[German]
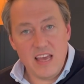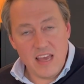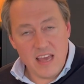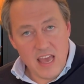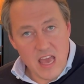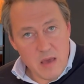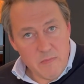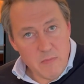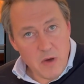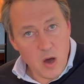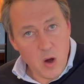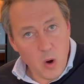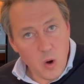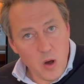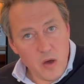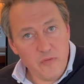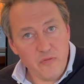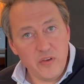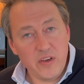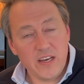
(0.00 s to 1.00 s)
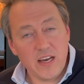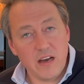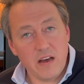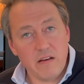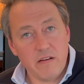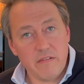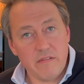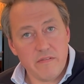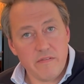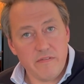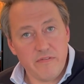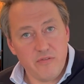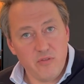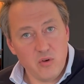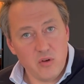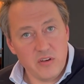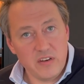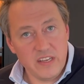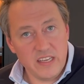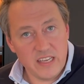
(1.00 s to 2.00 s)
immer häufiger
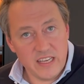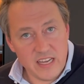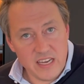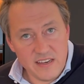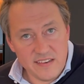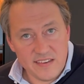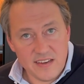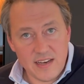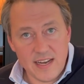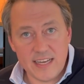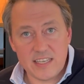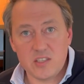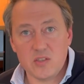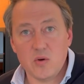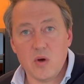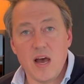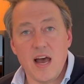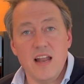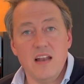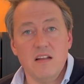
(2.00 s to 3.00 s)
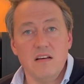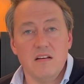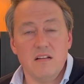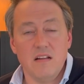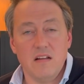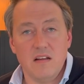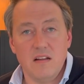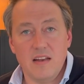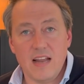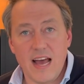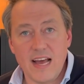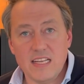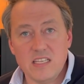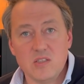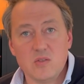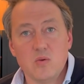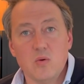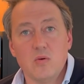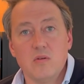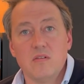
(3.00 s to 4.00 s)
für die intellektuelle
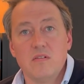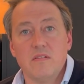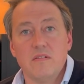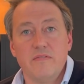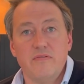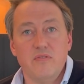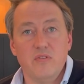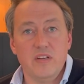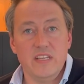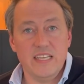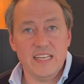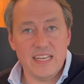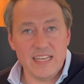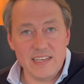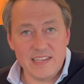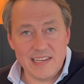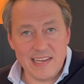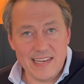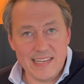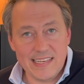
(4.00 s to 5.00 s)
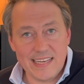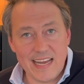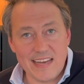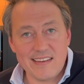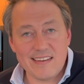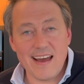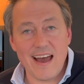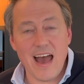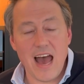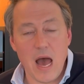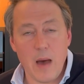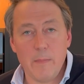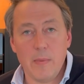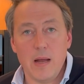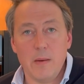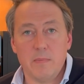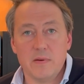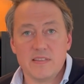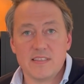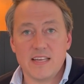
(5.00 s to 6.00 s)
Leistung, für die intelligente
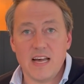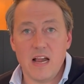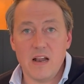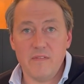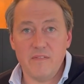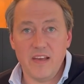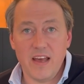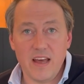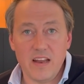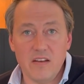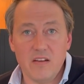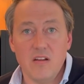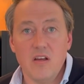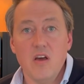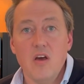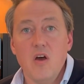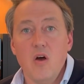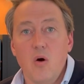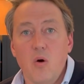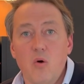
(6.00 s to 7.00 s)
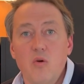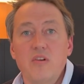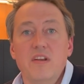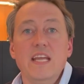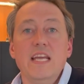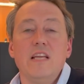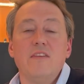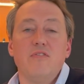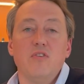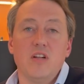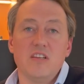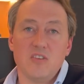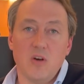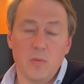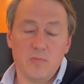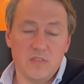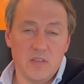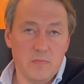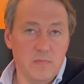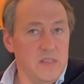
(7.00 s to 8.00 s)
Arbeit bezahlt werden und nicht für das
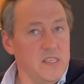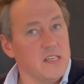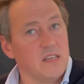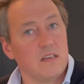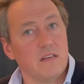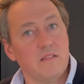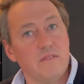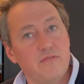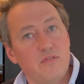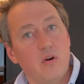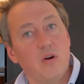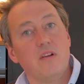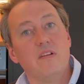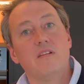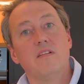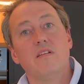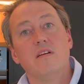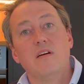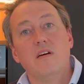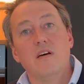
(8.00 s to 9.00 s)
Optimieren von